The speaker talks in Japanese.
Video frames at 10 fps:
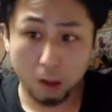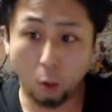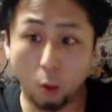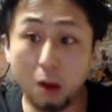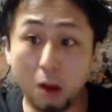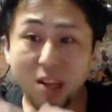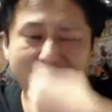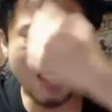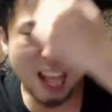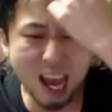俺は
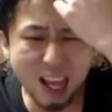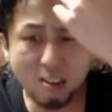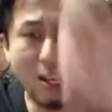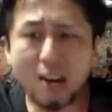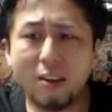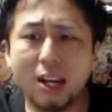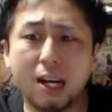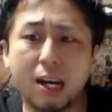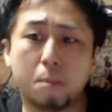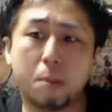伝える側だ
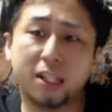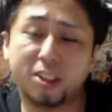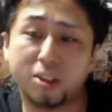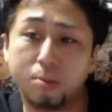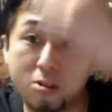からパッシブ